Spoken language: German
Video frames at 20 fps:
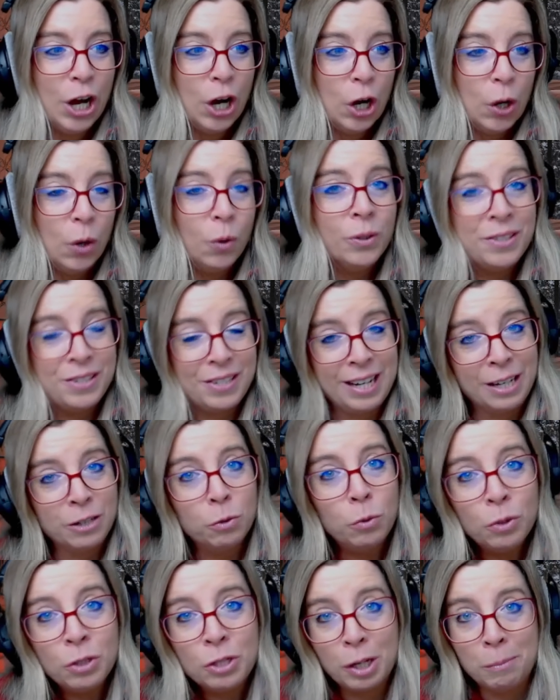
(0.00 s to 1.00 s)
Und sie hat
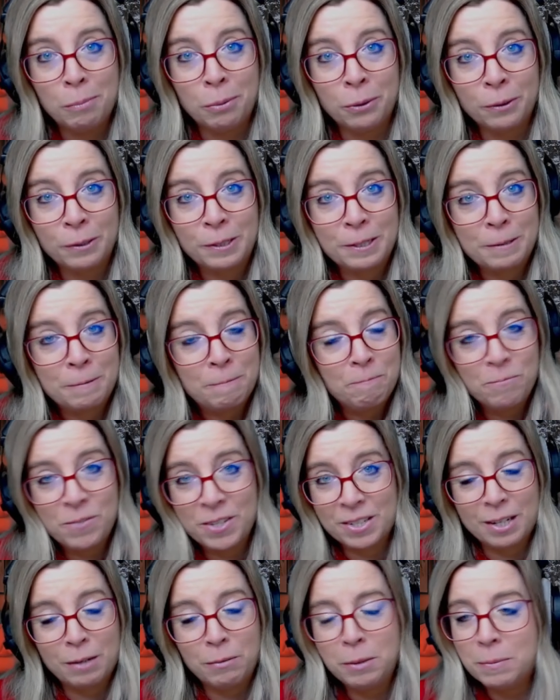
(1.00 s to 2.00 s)
Unterpunkte.
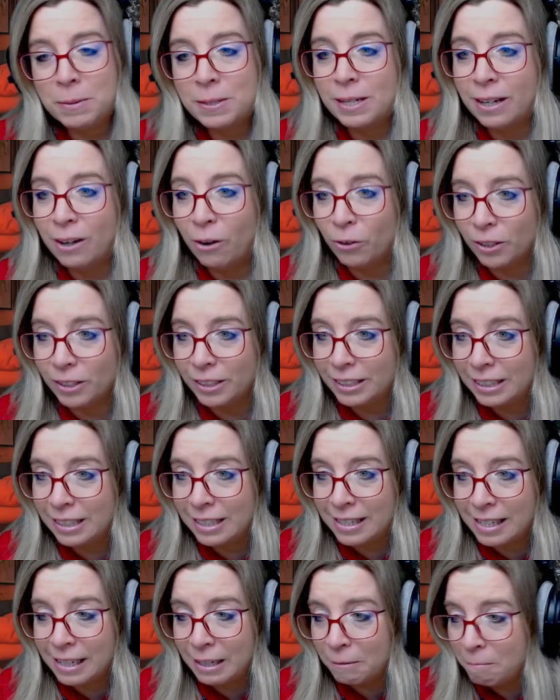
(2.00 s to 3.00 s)
Das habe ich bislang auch noch nicht
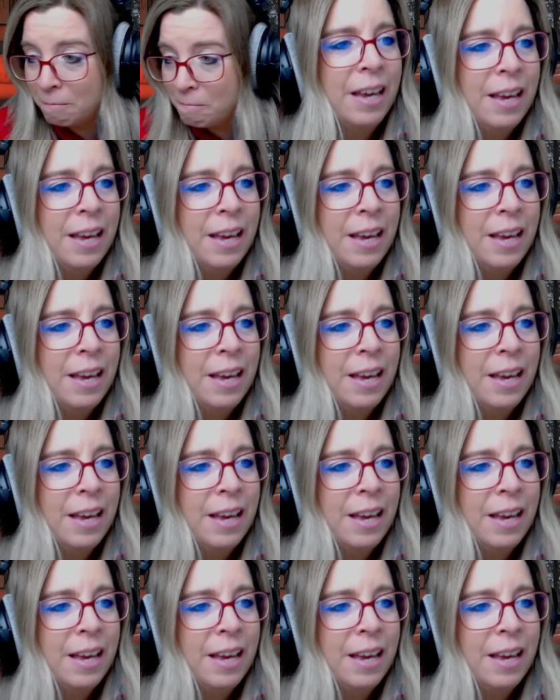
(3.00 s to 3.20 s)
gesehen.